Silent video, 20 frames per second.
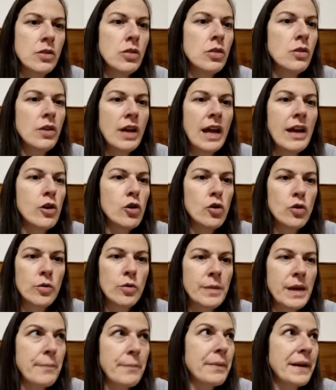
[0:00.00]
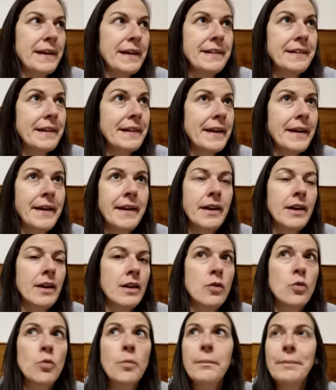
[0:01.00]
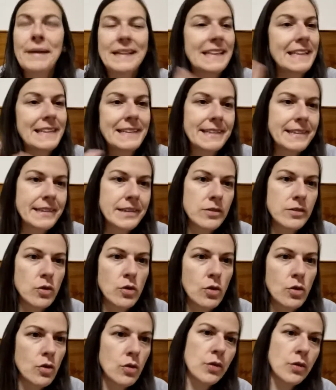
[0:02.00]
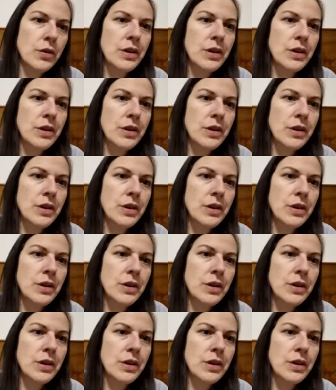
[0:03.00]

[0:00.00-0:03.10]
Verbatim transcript: non è come prendere un patentino